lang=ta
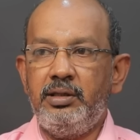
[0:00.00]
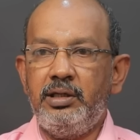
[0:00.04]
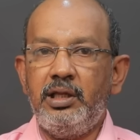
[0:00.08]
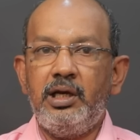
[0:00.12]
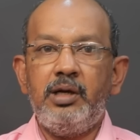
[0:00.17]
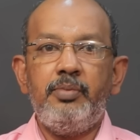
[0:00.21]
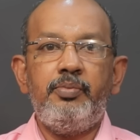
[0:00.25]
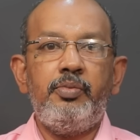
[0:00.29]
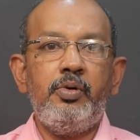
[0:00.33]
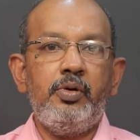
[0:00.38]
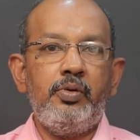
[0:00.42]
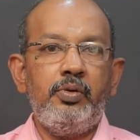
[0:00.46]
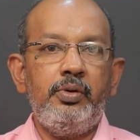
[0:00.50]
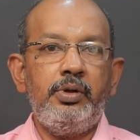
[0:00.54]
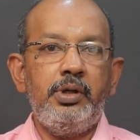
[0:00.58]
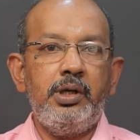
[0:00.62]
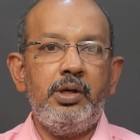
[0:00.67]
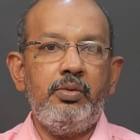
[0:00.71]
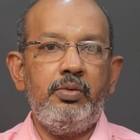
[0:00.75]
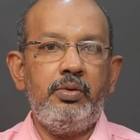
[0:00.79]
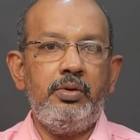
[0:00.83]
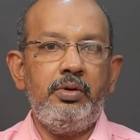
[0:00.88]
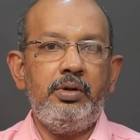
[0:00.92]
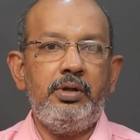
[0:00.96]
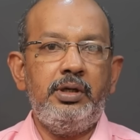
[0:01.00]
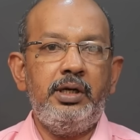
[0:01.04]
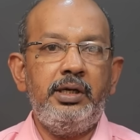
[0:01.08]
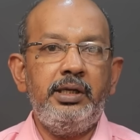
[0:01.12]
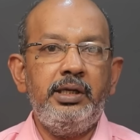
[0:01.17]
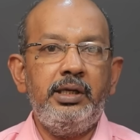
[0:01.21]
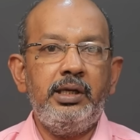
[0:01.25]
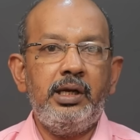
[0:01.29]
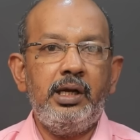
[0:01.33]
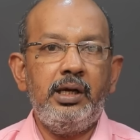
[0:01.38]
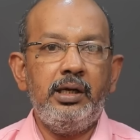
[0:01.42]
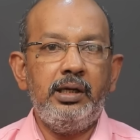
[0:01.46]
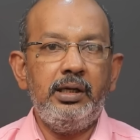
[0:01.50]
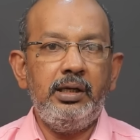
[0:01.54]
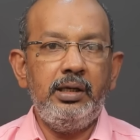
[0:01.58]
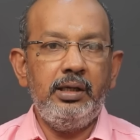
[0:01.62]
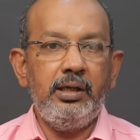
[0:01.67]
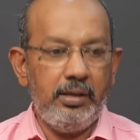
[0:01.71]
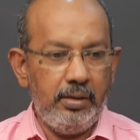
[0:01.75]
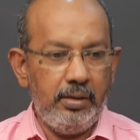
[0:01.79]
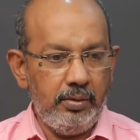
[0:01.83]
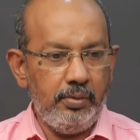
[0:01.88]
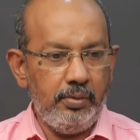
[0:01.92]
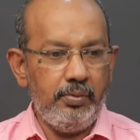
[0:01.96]
நிரப்பக்கூடிய ஒரு நடிகராக
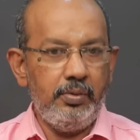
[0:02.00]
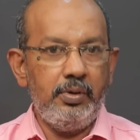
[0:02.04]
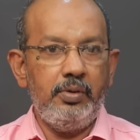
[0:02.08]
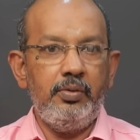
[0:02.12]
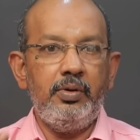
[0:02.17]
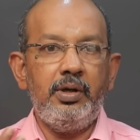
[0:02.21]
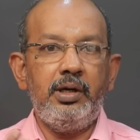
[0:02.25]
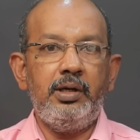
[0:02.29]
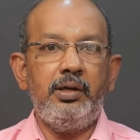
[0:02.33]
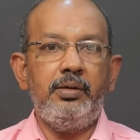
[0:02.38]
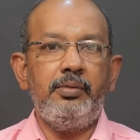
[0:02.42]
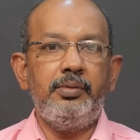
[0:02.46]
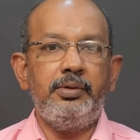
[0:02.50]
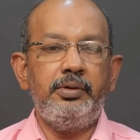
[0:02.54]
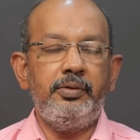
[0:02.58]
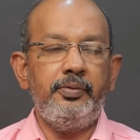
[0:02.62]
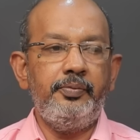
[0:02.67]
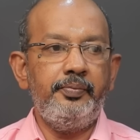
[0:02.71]
அவர் வருவார்னர்